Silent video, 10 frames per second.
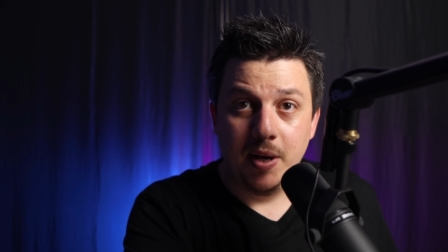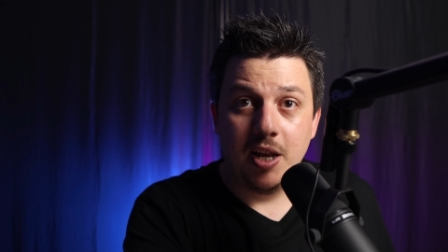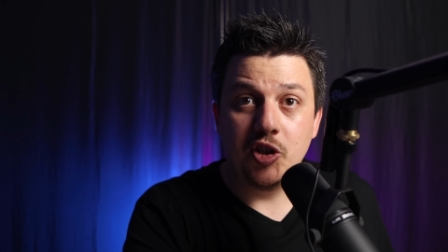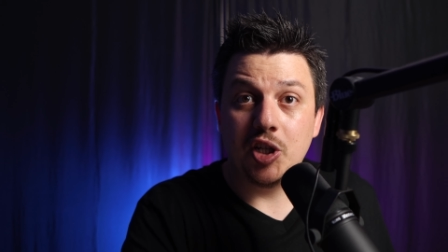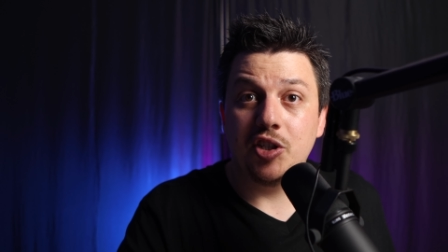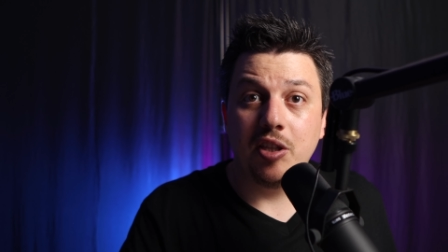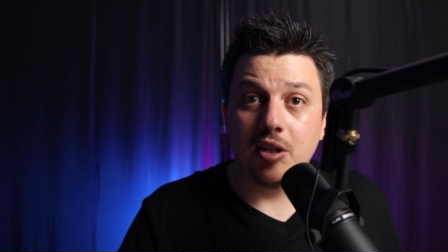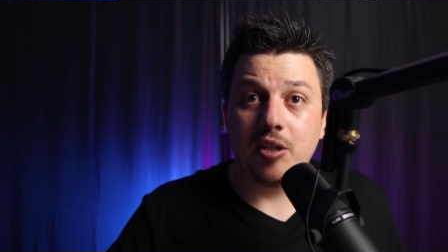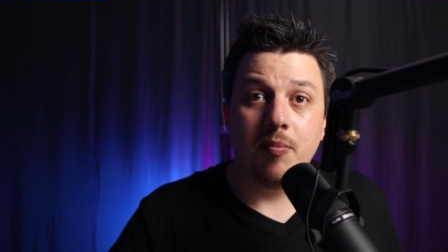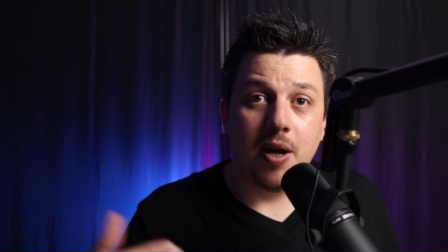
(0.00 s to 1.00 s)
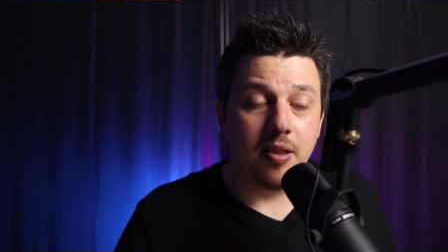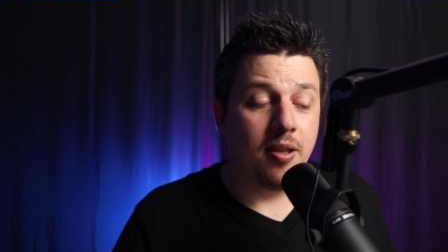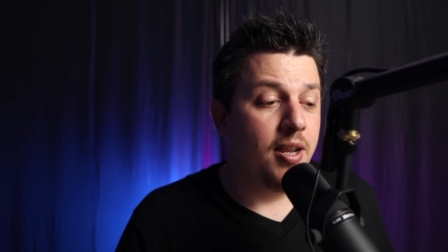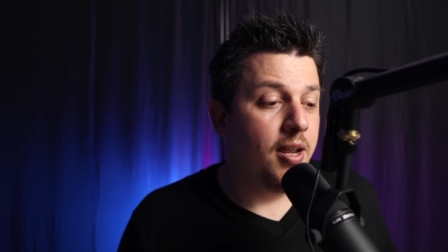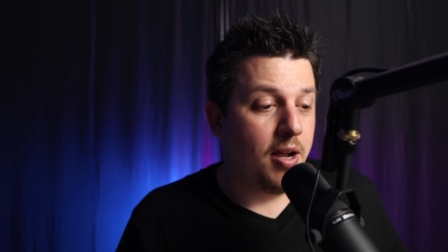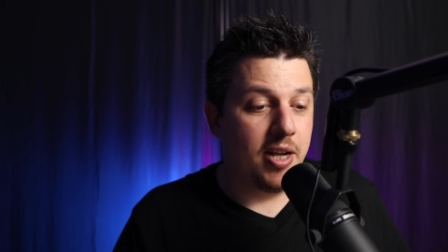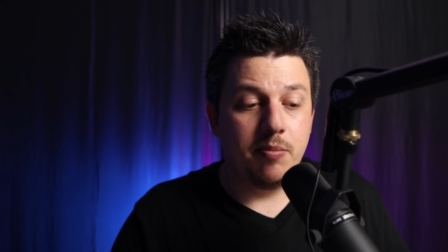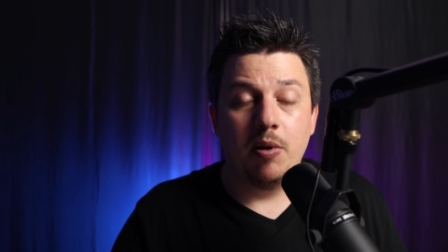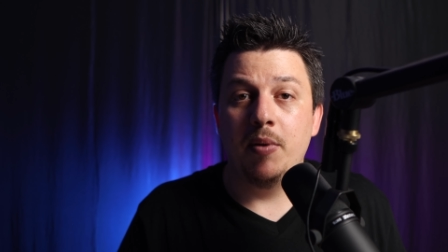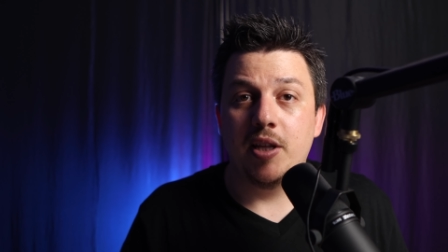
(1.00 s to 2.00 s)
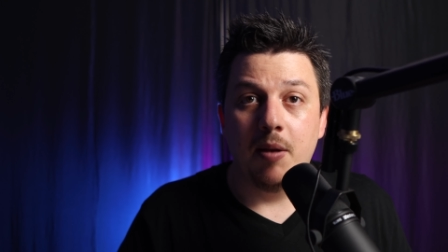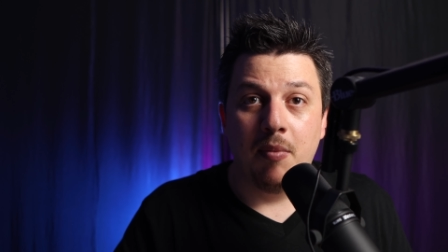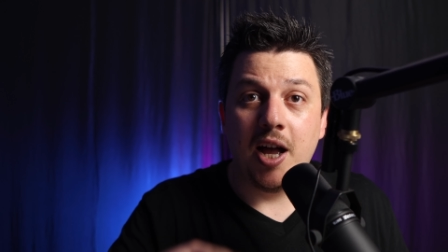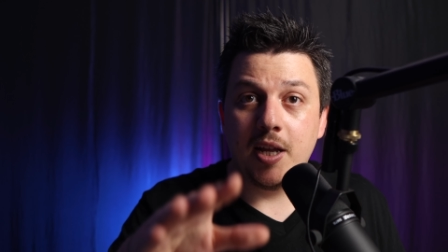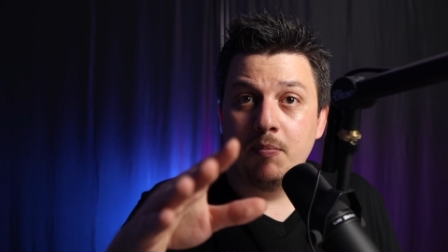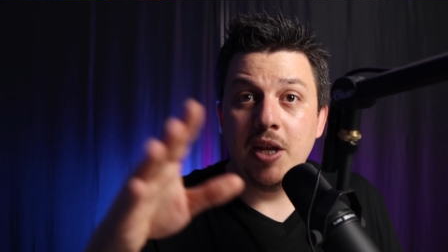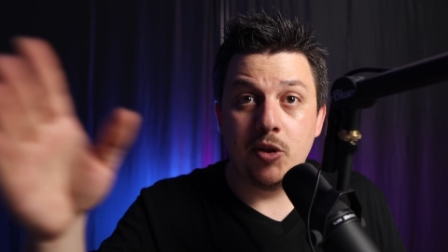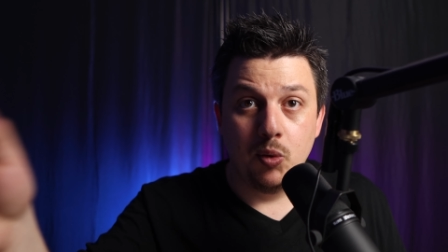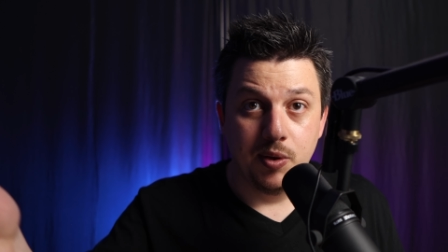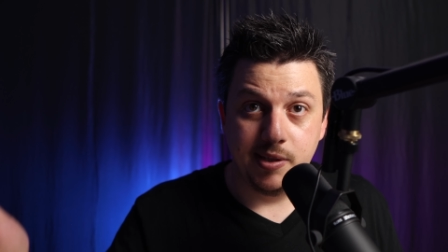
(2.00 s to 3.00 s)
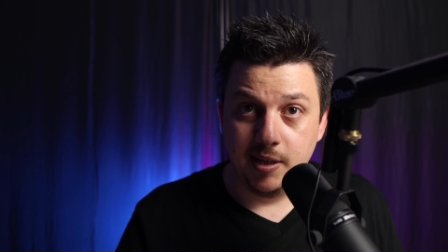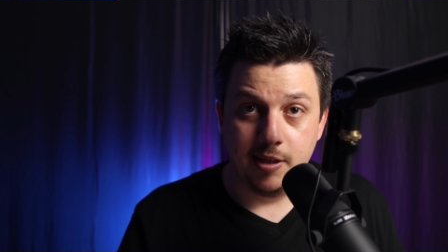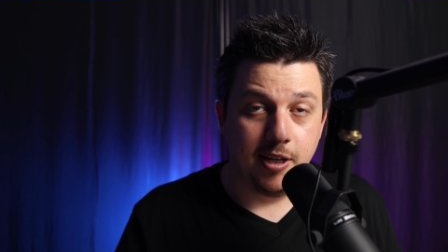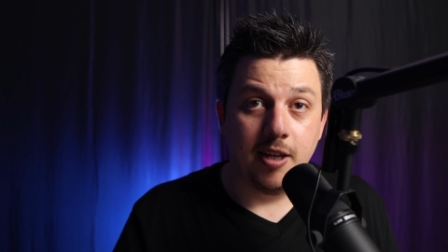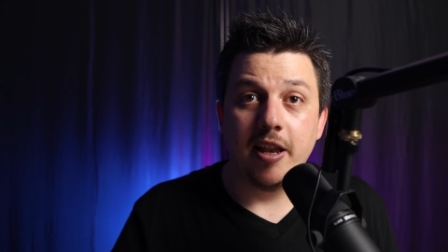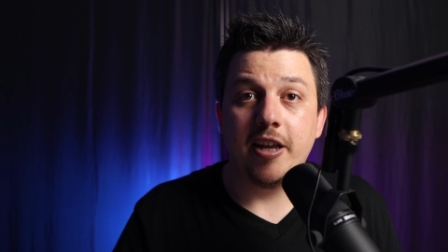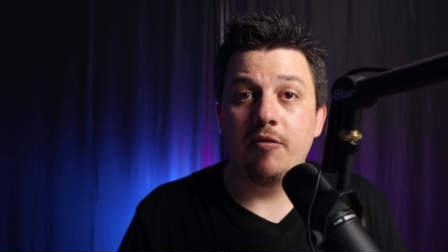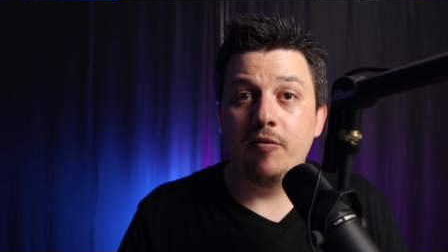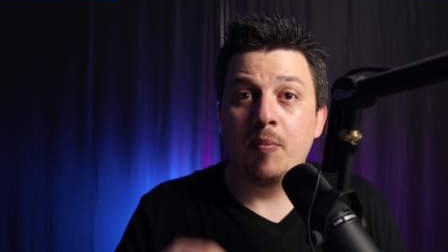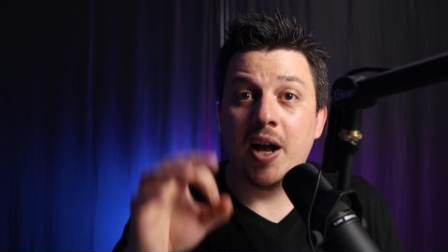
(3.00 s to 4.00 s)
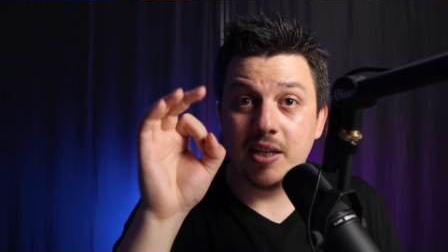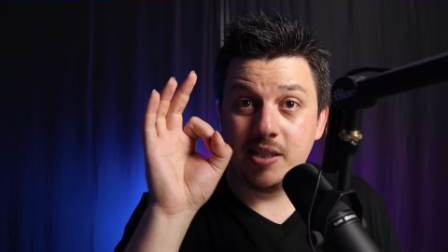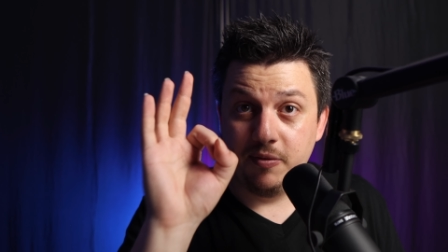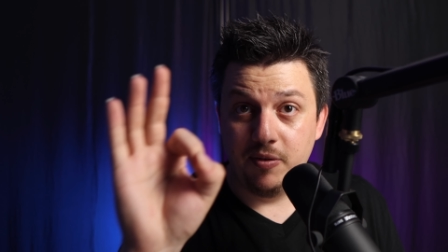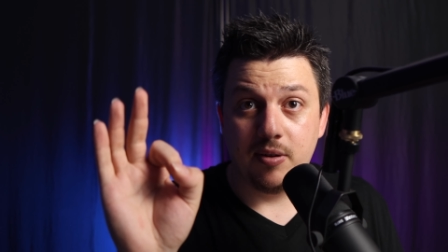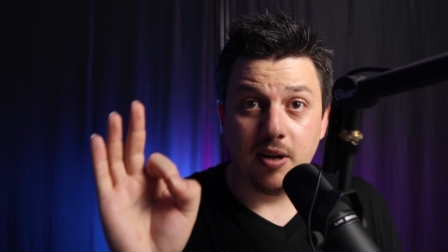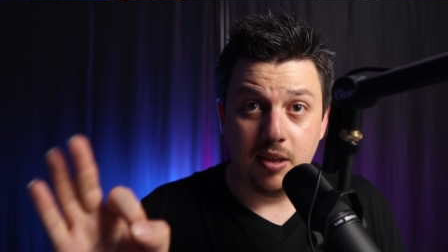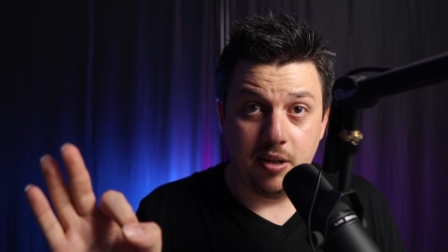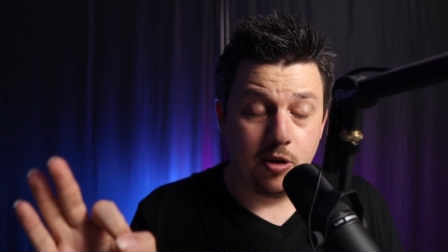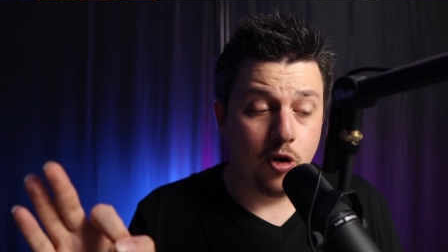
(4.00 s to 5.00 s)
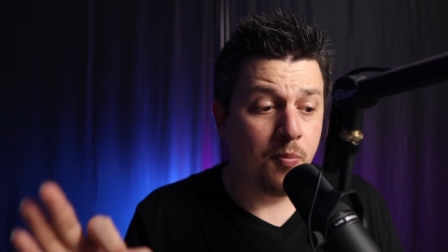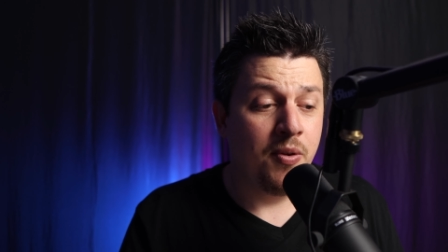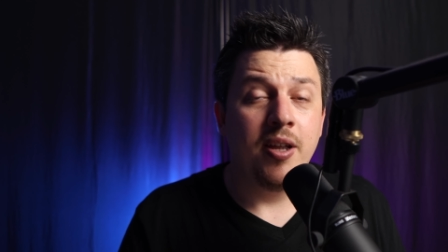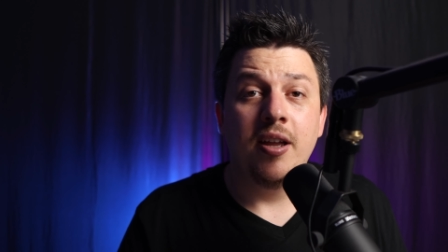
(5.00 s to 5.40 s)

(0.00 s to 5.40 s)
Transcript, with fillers: بالليجر عشان تقدر تبعت على سبيل المثال معك 100 يو اس دي تي لكن معك صفر اثيريوم